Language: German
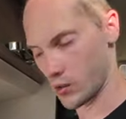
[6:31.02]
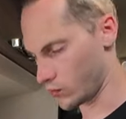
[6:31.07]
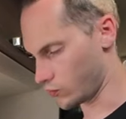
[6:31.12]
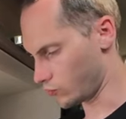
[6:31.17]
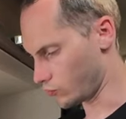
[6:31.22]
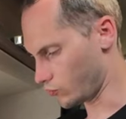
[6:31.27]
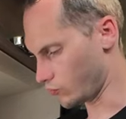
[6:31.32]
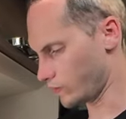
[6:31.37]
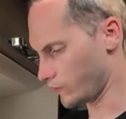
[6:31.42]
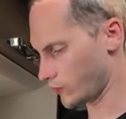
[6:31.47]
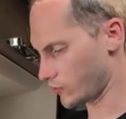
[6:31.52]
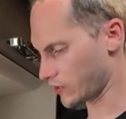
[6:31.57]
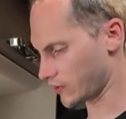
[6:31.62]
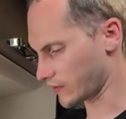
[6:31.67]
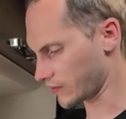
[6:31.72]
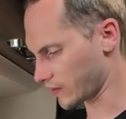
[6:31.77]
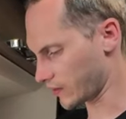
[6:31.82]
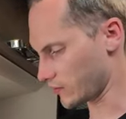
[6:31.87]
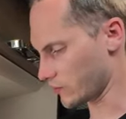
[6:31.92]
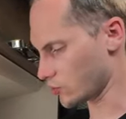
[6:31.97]
Nun wird
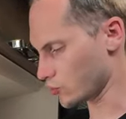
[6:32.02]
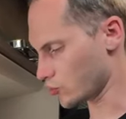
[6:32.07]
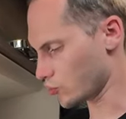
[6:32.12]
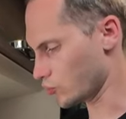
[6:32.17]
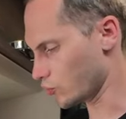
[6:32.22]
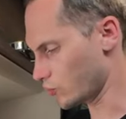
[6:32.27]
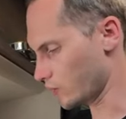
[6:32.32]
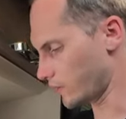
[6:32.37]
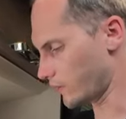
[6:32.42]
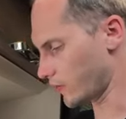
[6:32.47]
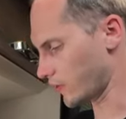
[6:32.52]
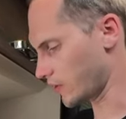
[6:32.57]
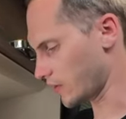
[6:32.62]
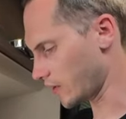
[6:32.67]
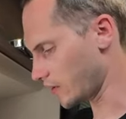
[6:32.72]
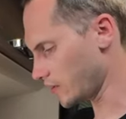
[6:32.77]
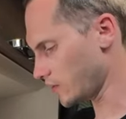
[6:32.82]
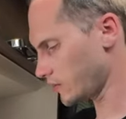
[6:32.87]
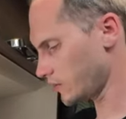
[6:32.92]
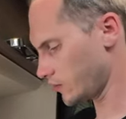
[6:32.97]
das Ganze schön
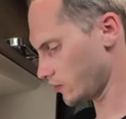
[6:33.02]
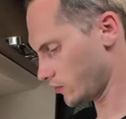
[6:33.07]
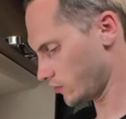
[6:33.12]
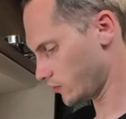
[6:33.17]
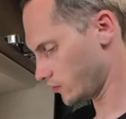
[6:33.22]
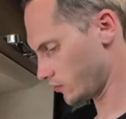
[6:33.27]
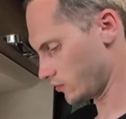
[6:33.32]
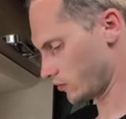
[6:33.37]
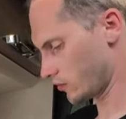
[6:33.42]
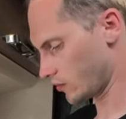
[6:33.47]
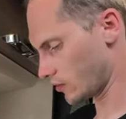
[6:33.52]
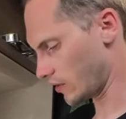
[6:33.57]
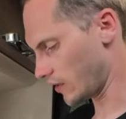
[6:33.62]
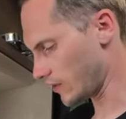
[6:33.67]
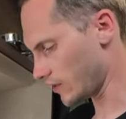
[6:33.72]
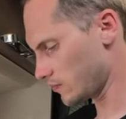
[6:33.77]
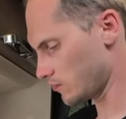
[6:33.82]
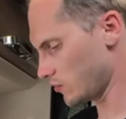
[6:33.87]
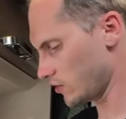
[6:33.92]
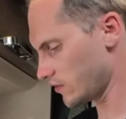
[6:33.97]
verteilt,
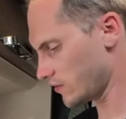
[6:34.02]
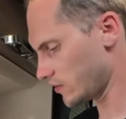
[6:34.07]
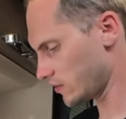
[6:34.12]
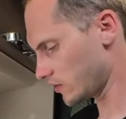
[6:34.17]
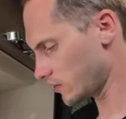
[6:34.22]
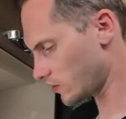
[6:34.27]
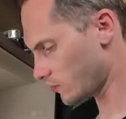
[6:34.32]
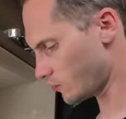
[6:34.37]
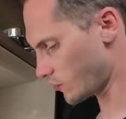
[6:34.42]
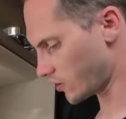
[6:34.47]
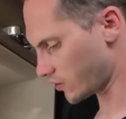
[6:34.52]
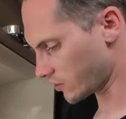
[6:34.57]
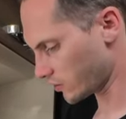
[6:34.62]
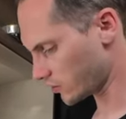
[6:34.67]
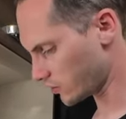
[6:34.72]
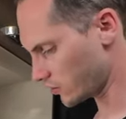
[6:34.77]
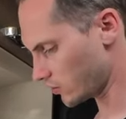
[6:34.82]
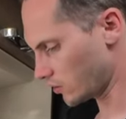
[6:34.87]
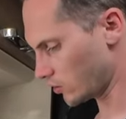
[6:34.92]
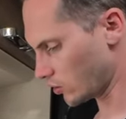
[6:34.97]
gleichmäßig gemacht.